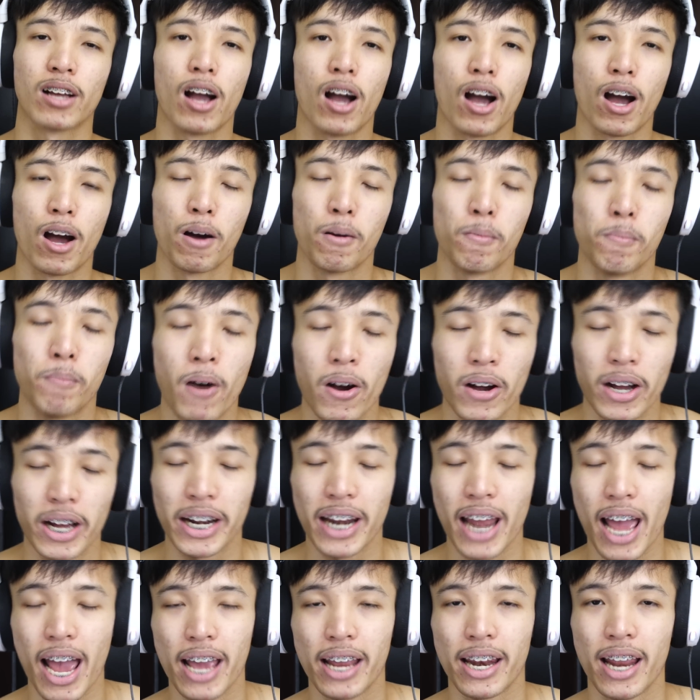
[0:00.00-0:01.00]
ก็บอกกั
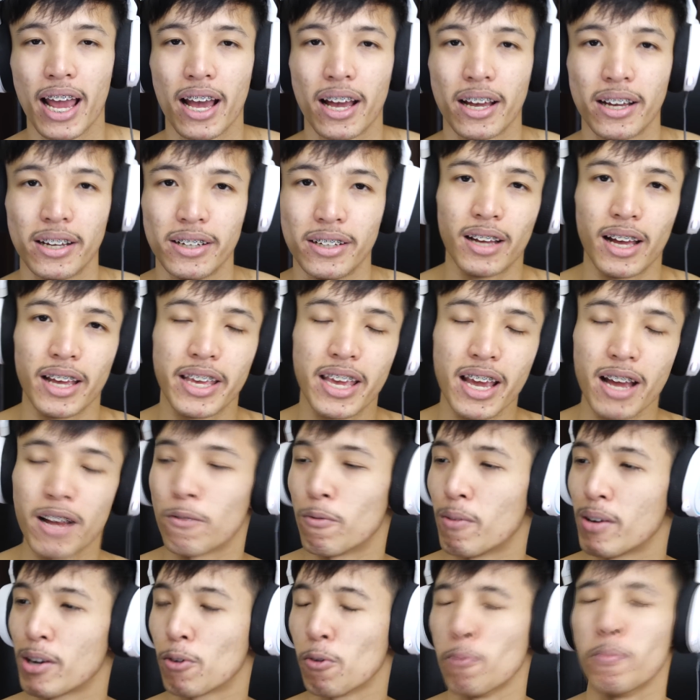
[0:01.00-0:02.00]
นได้นะไอ้เหี้ย
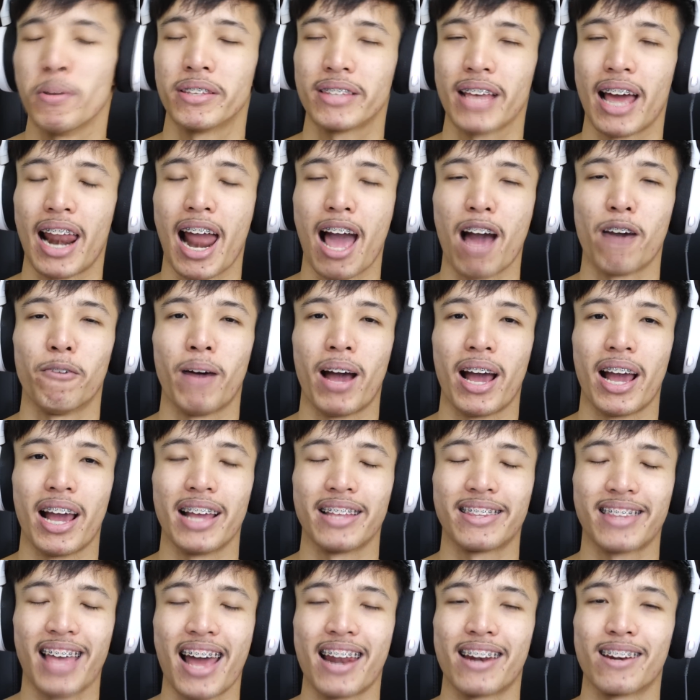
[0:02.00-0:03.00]
วันนี้กูมีสาระว่ะ
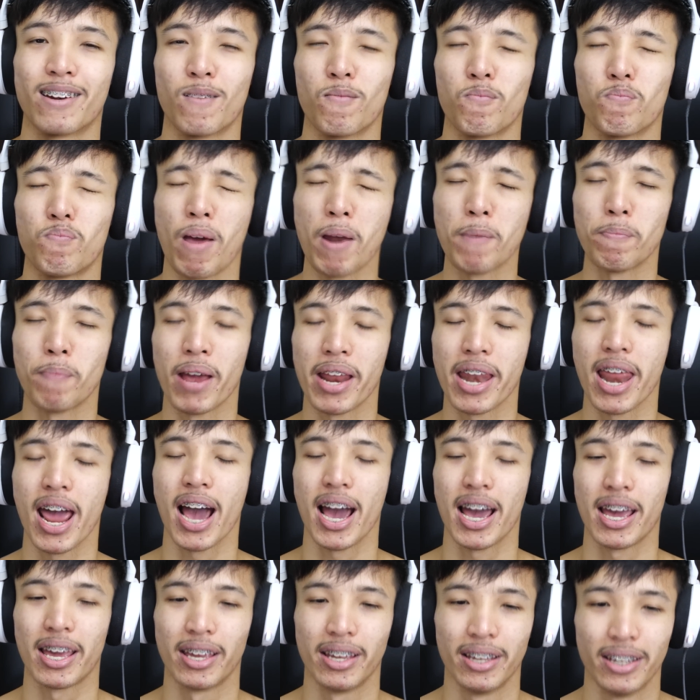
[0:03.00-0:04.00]
ไอ้สัตว์เป็นไป
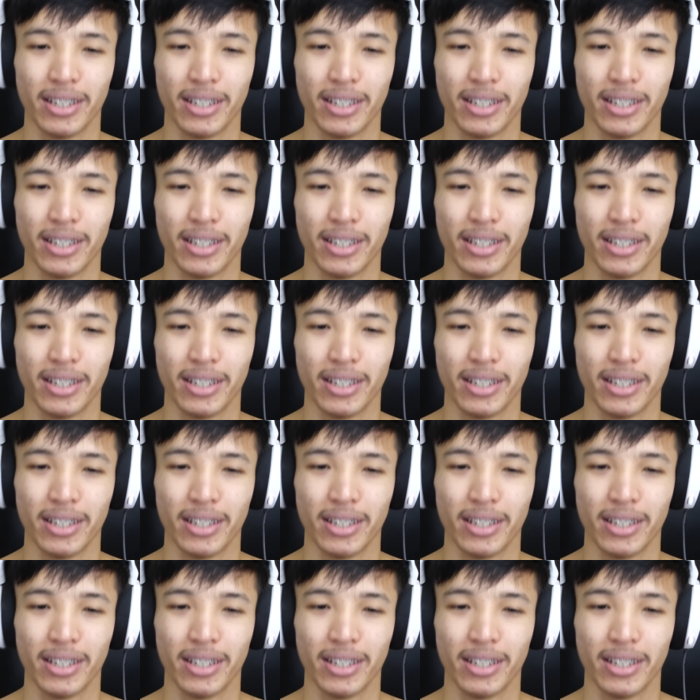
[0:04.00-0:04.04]
ได้